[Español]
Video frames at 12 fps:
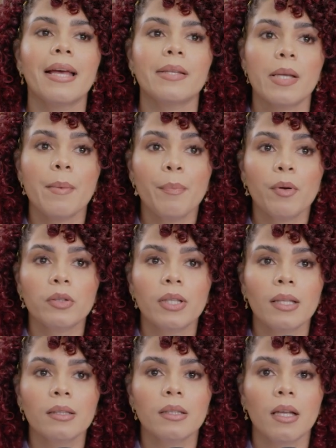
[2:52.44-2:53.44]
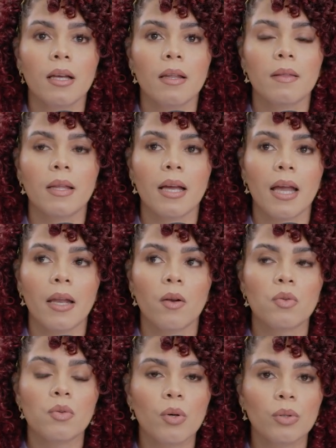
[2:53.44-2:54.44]
es importante de que
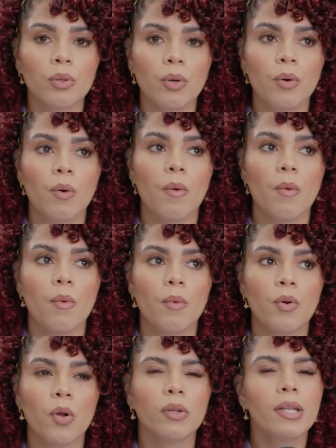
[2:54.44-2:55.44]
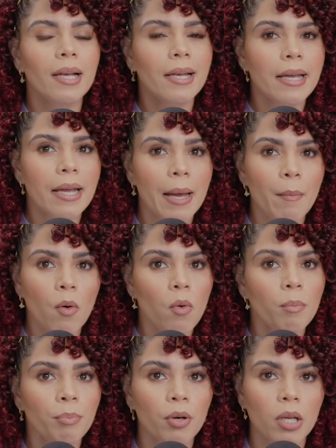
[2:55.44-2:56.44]
nosotros nos desliguemos
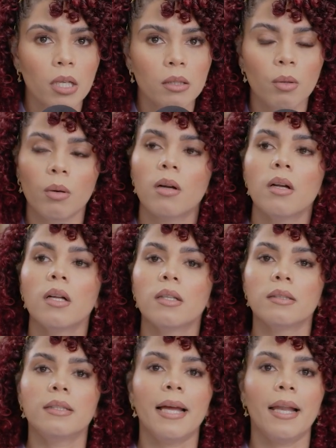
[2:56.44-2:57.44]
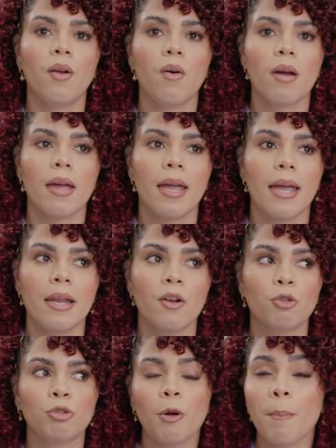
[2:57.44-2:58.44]
un poquito de lo que
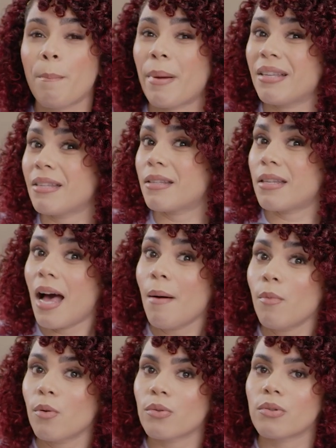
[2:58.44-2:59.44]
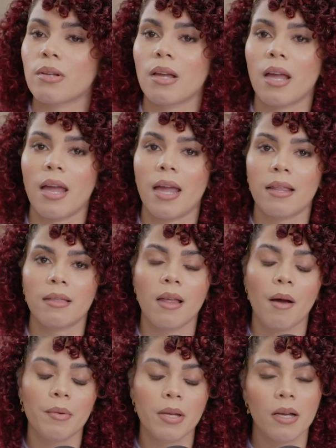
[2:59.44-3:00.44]
nosotros pensamos que
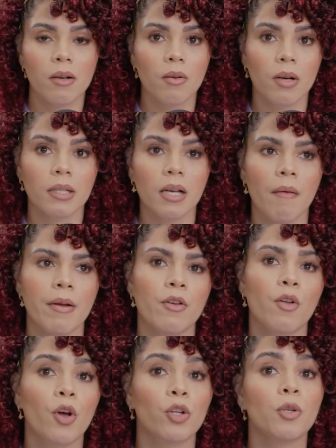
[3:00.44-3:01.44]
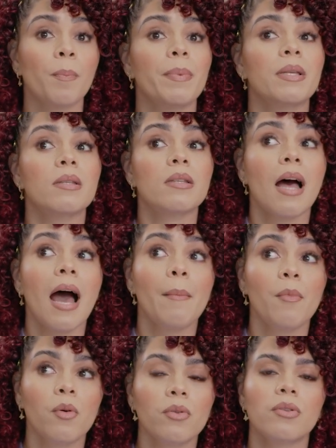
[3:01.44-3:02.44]
está bien con el cabello, de lo que nosotros
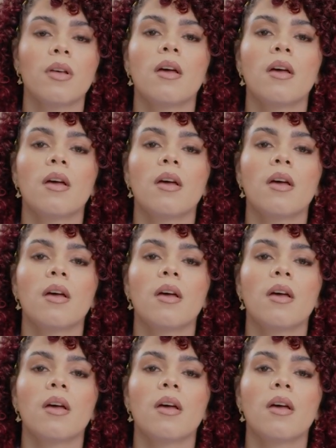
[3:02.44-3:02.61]
pensamos,